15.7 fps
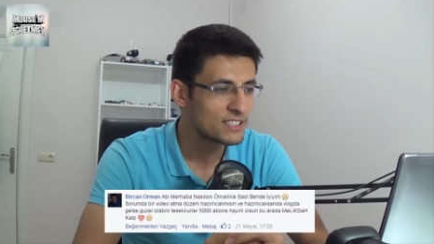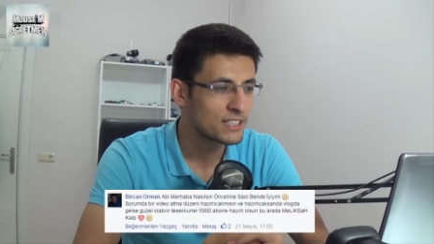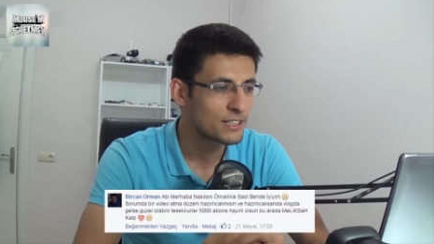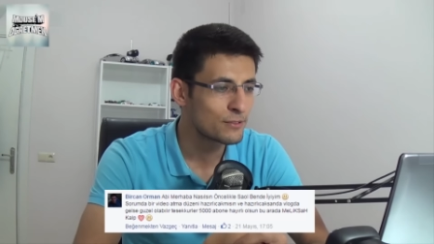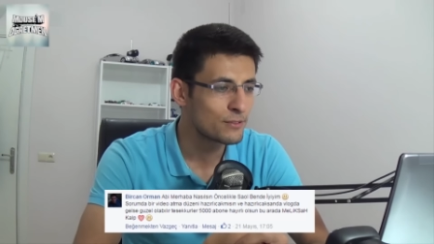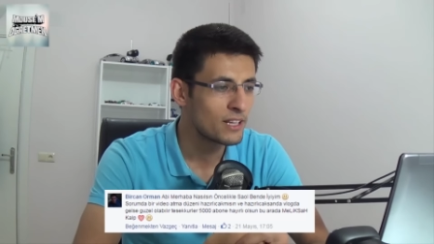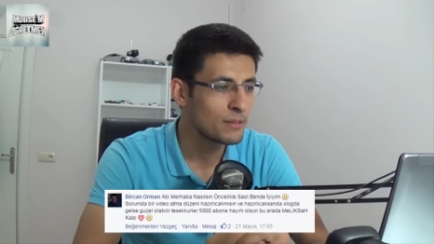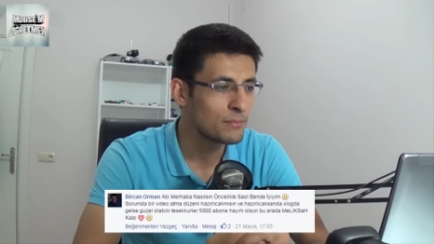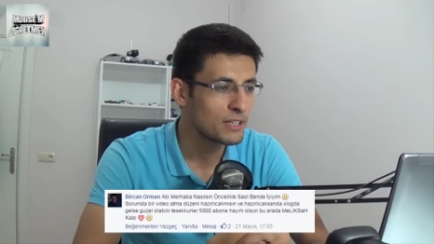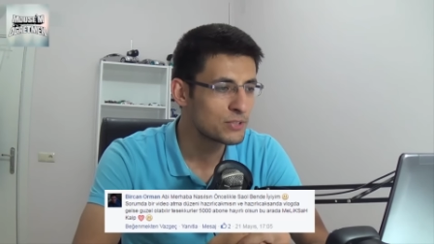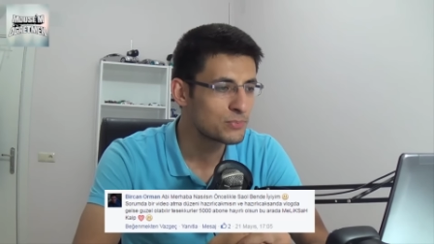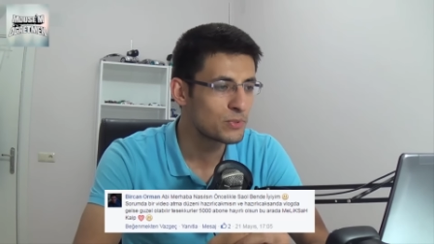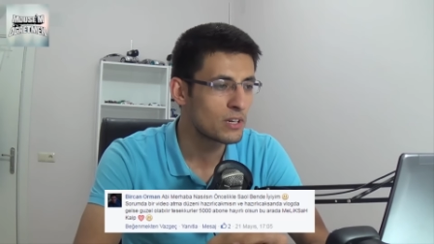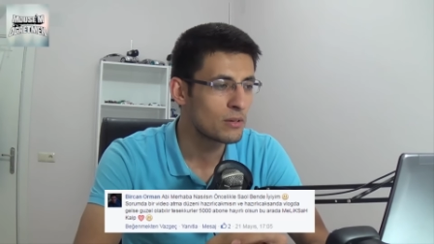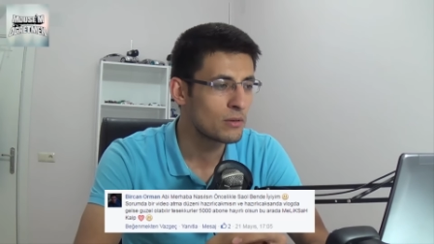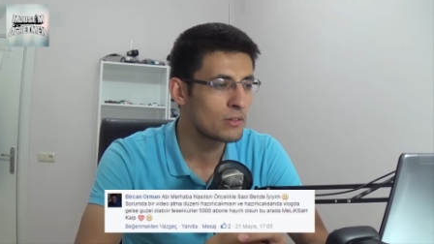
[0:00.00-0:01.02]

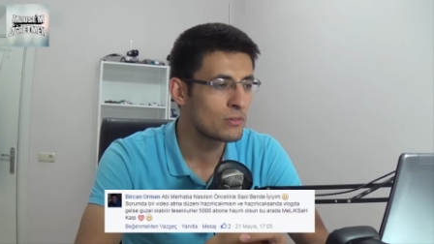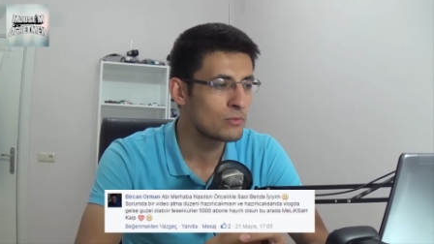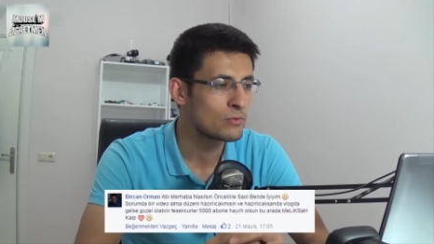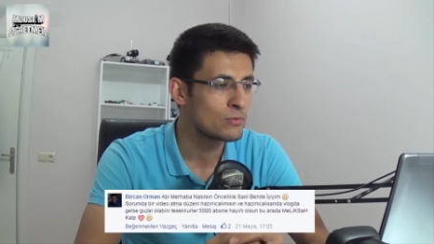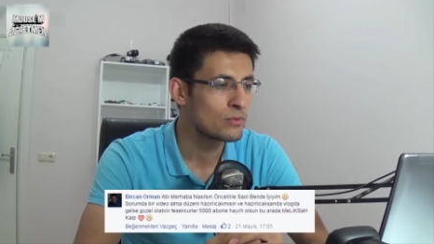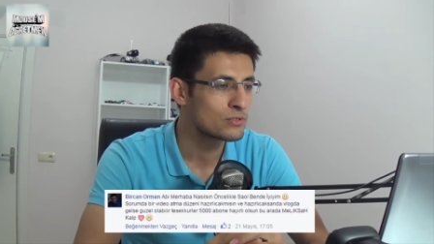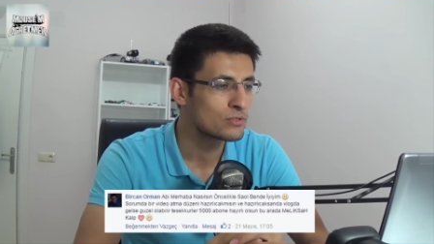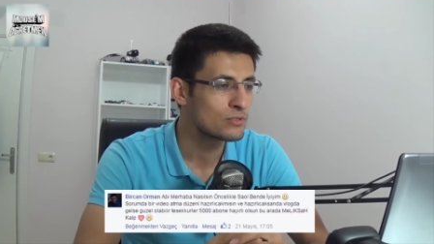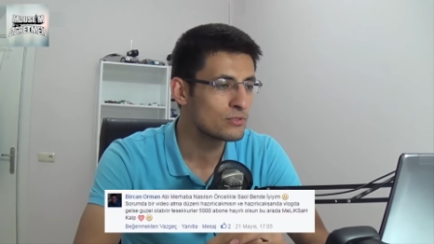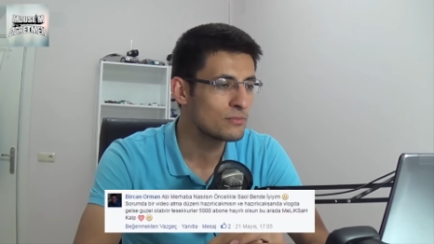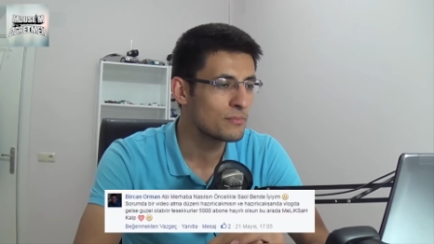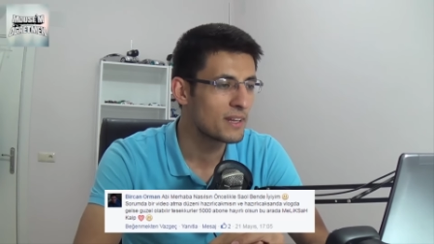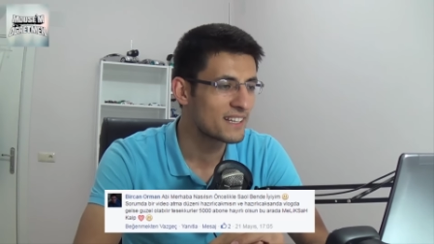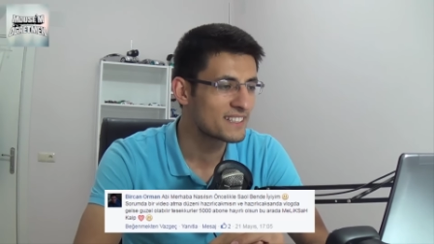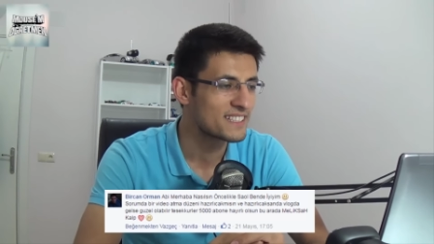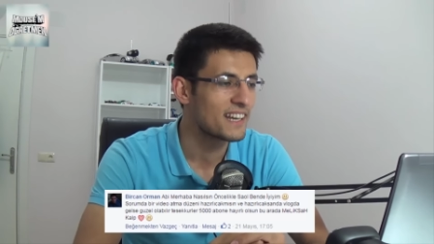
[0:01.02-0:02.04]
Teşekkürler. 5000 hayırlı
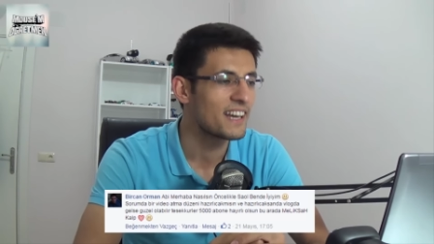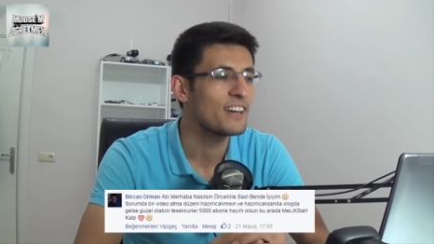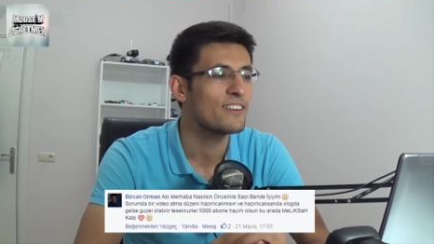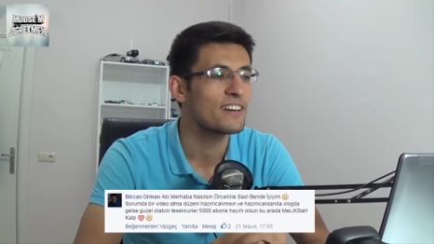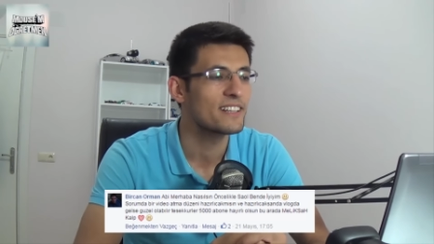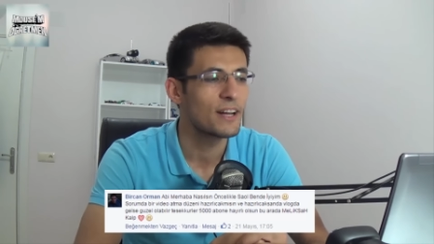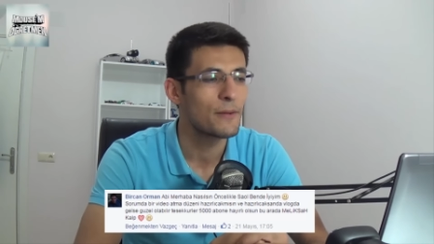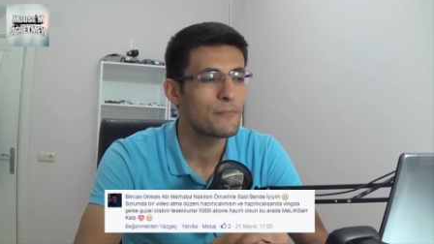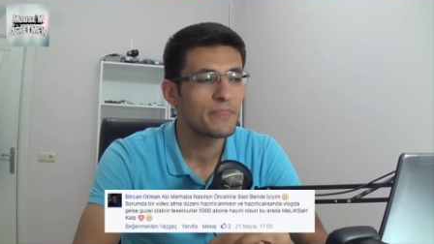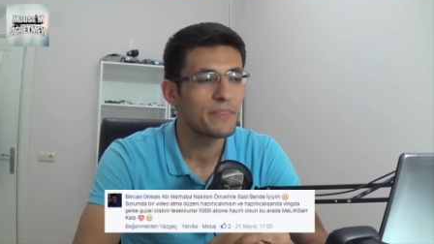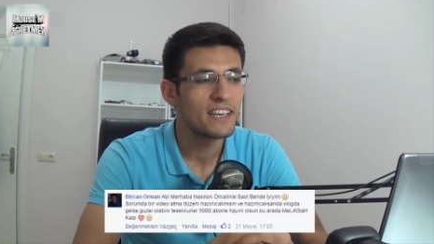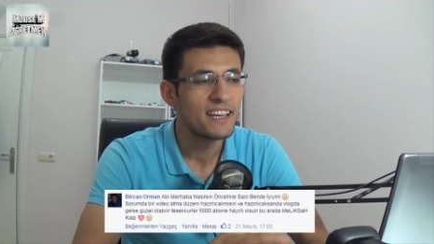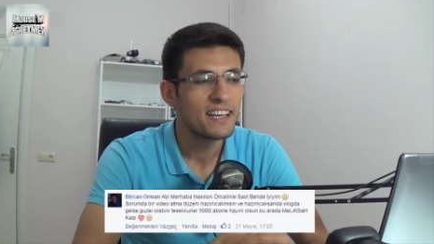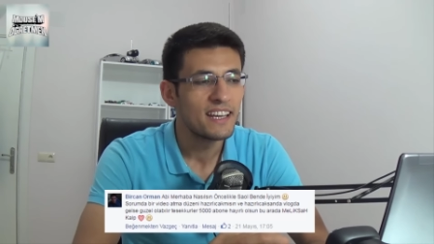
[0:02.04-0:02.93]
olsun. Eyvallah.